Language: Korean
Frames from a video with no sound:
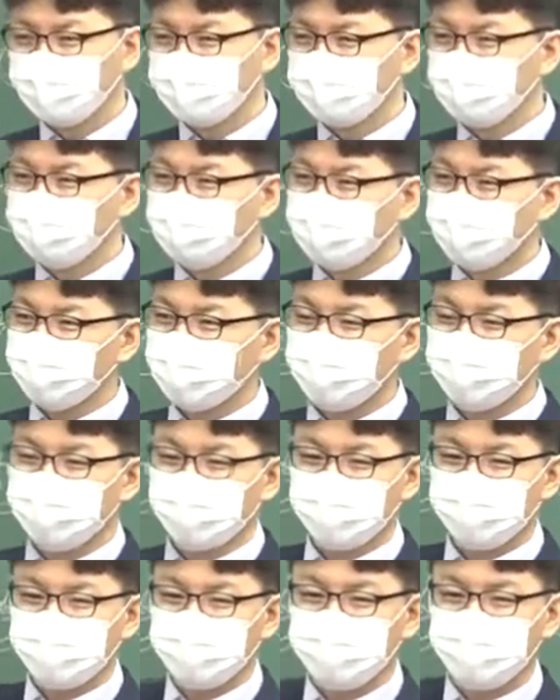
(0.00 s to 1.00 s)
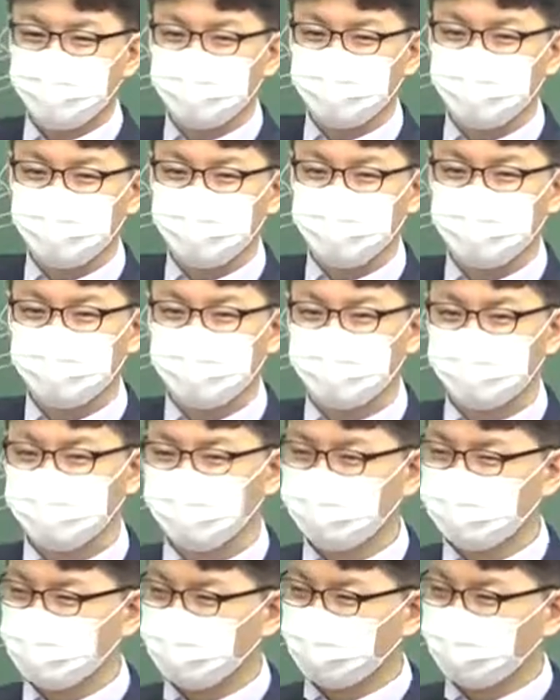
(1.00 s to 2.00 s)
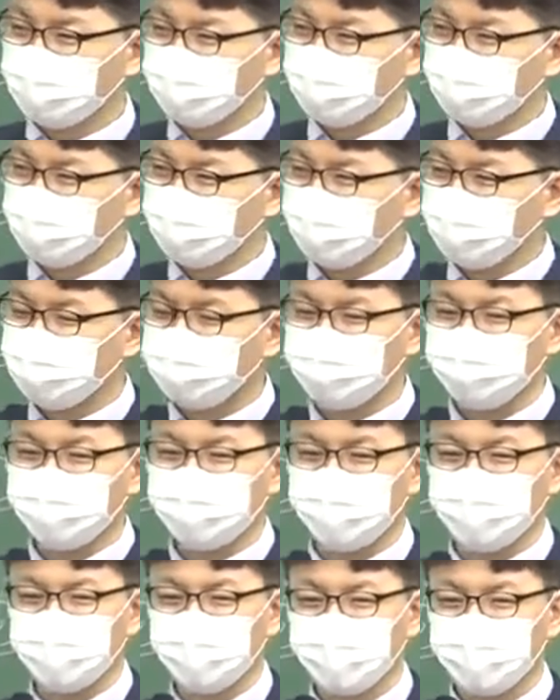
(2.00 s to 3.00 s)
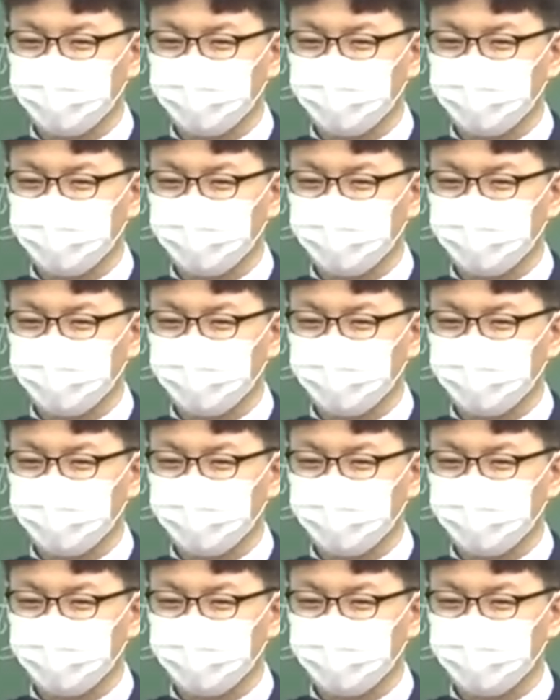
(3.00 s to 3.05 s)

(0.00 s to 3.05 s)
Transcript: 정말 많은 사람들이 있어. 난 뭐 예를 들어 소액주주라.